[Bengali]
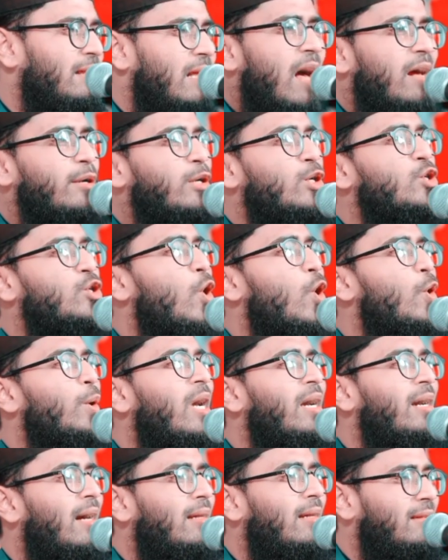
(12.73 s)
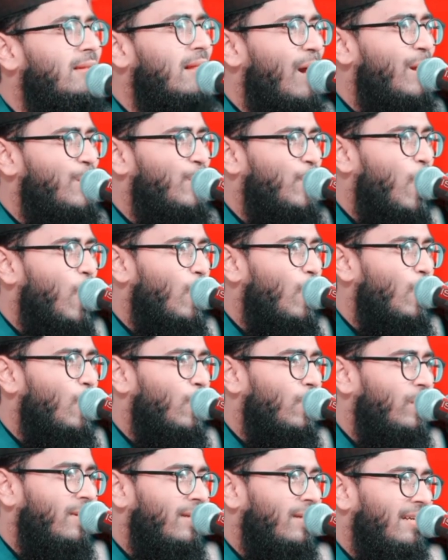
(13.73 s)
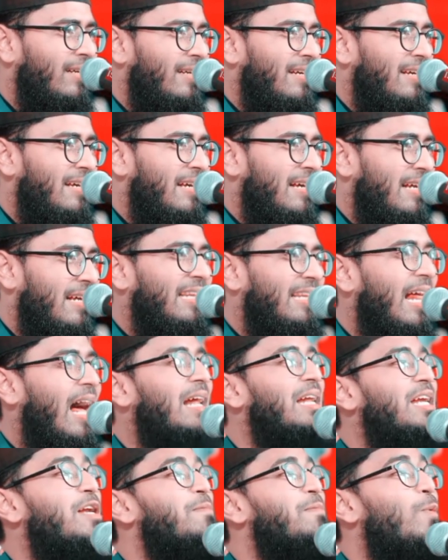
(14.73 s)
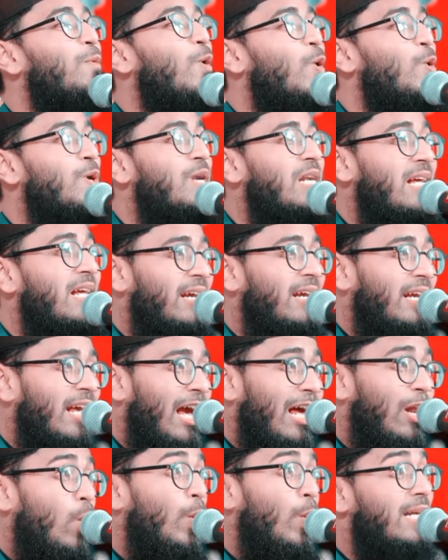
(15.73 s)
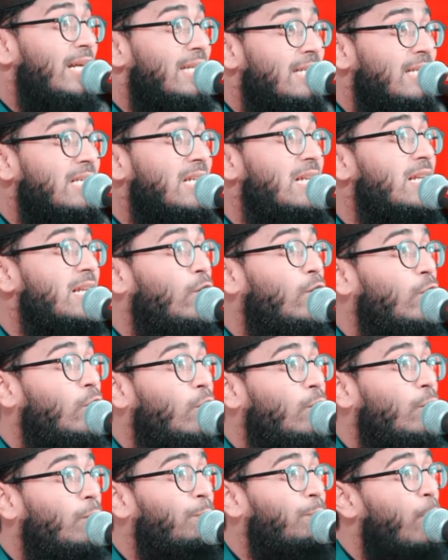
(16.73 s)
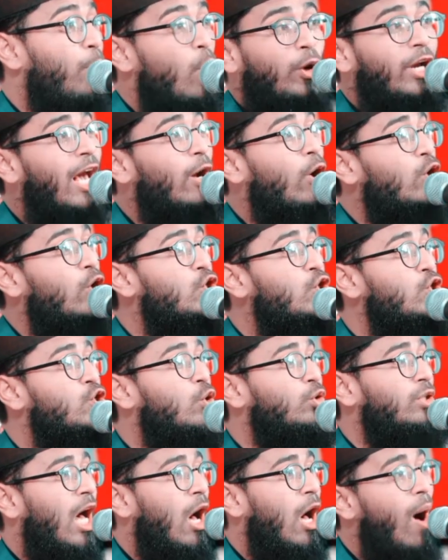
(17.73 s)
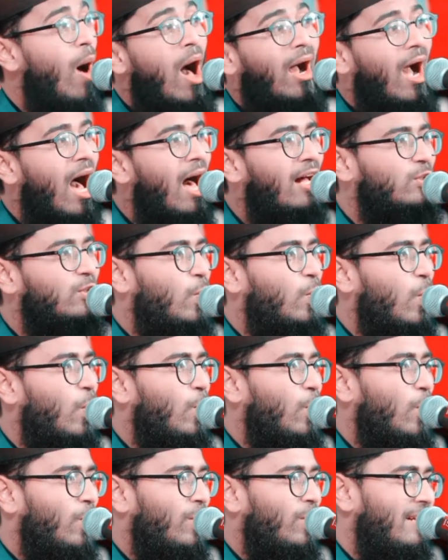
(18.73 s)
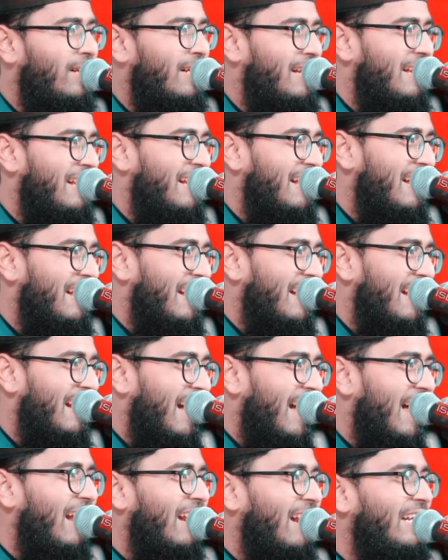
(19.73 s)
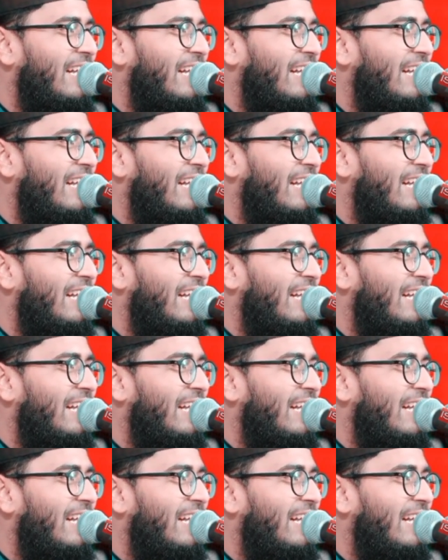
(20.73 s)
নারীর সঙ্গে গাদ্দারি করো নারীর মন নিয়ে খেলো স্ত্রীর বুকে কষ্ট দাও আঘাত করো আর